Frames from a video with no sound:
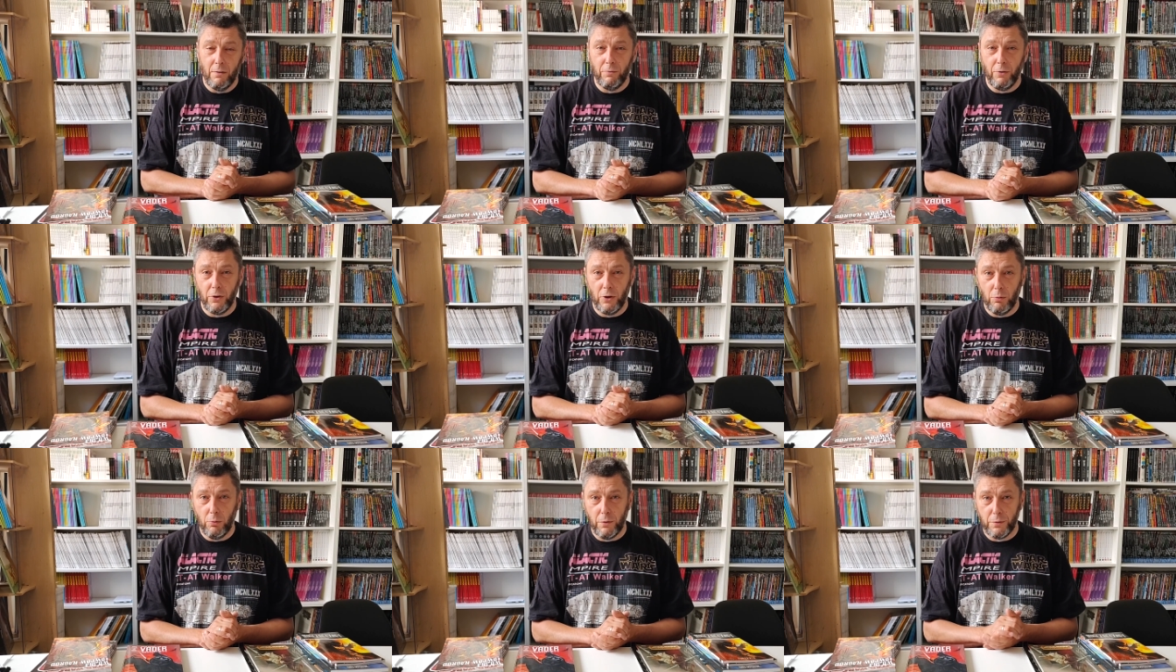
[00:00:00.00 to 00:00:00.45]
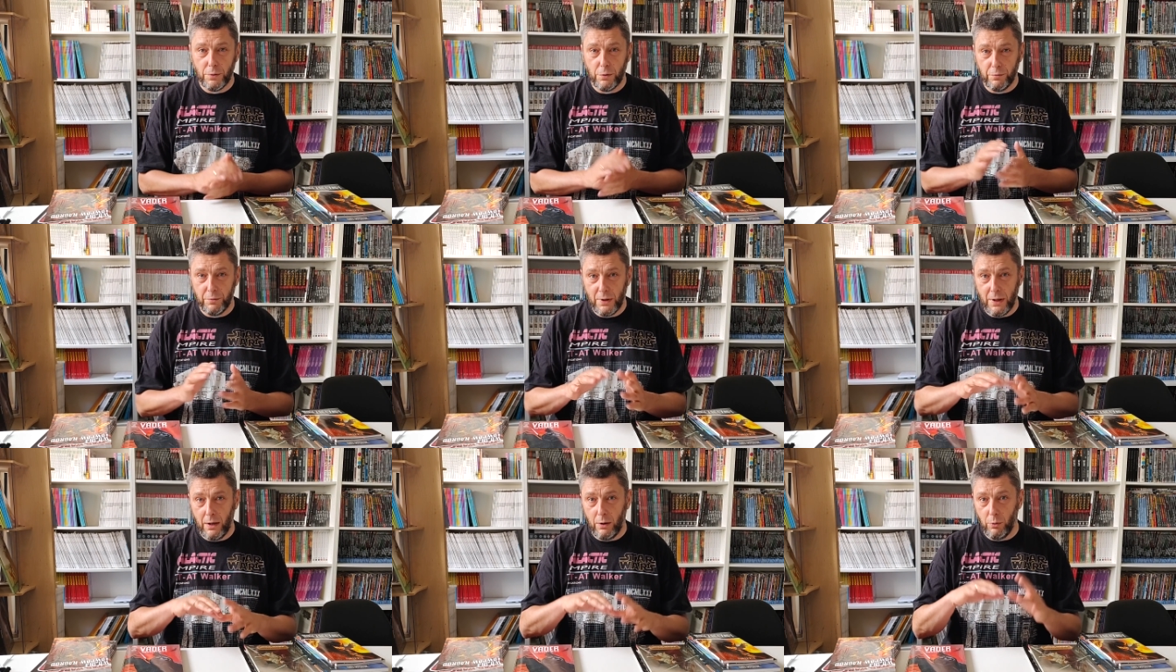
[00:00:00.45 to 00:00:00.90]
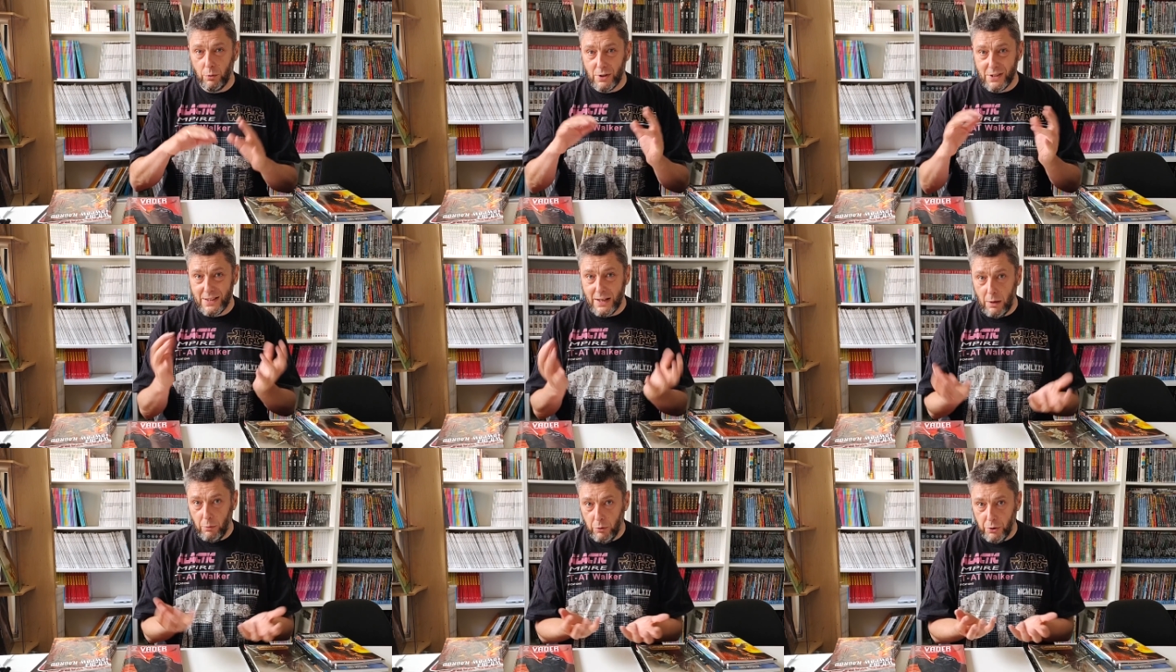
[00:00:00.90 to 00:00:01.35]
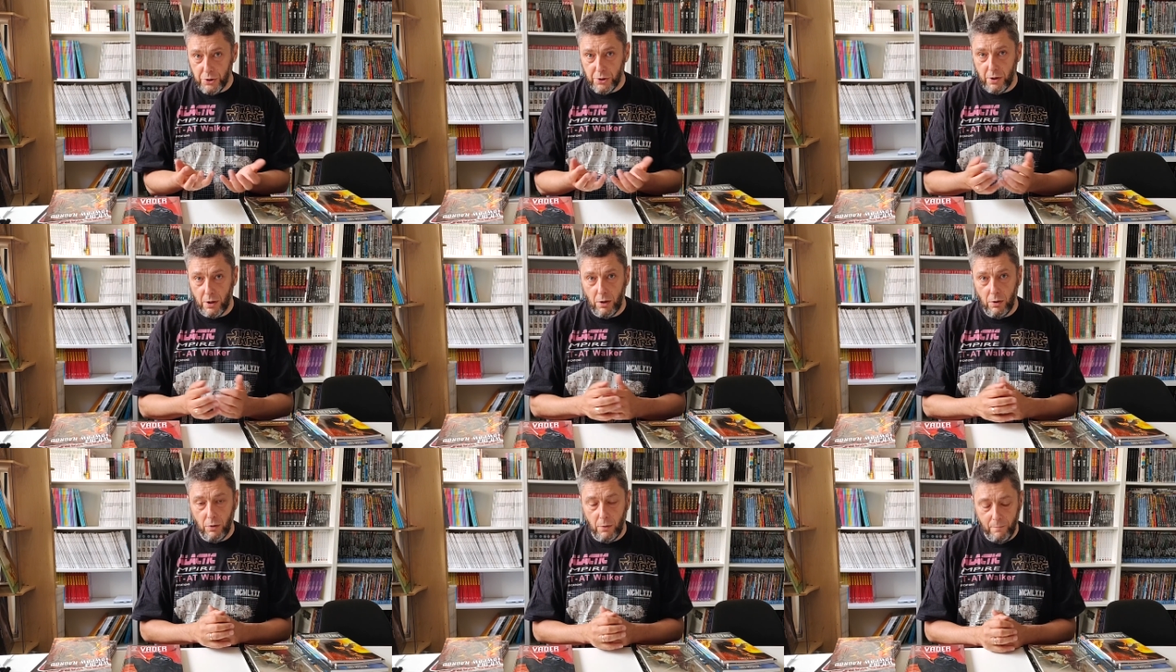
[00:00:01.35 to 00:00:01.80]
Wojny Łowców Nagród całość
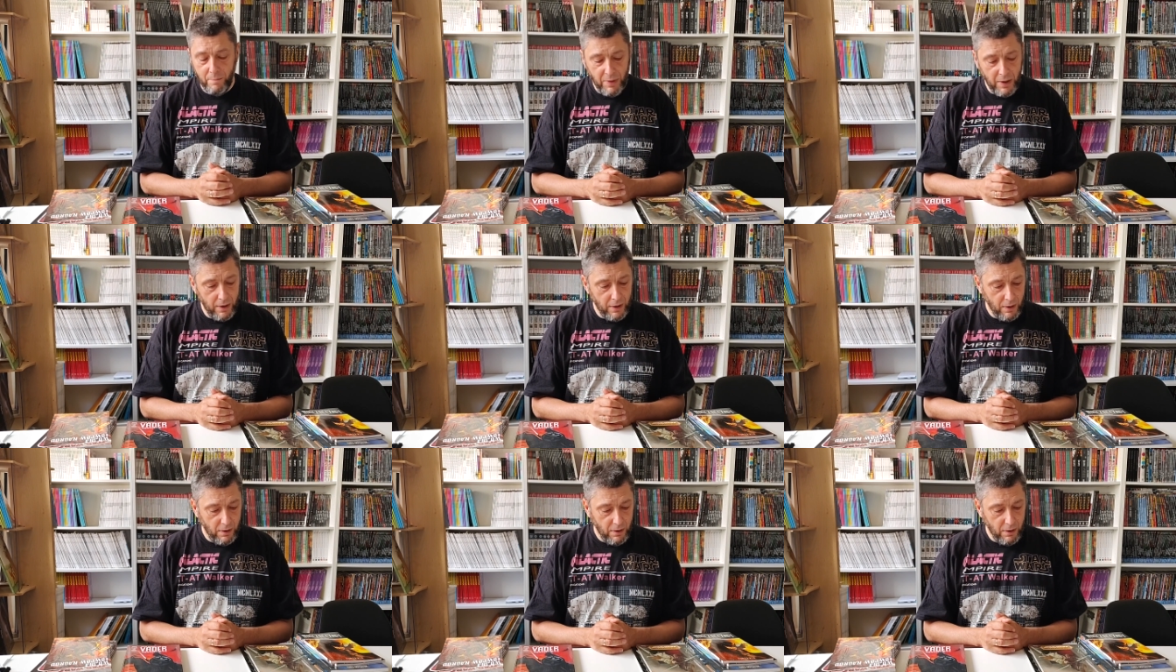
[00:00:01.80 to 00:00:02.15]
tego